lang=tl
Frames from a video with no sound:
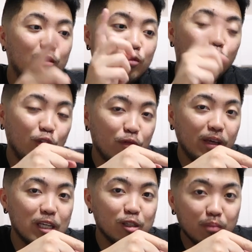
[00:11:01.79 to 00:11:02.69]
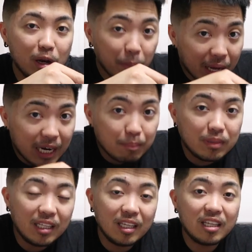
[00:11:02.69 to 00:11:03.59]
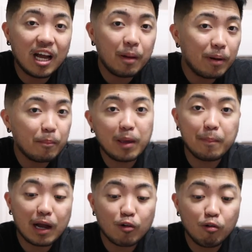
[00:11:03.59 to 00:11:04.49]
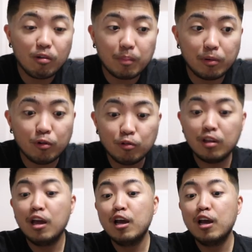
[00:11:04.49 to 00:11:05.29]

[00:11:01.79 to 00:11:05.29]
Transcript: yung notification bell para updated ka kapag may bago kong upload.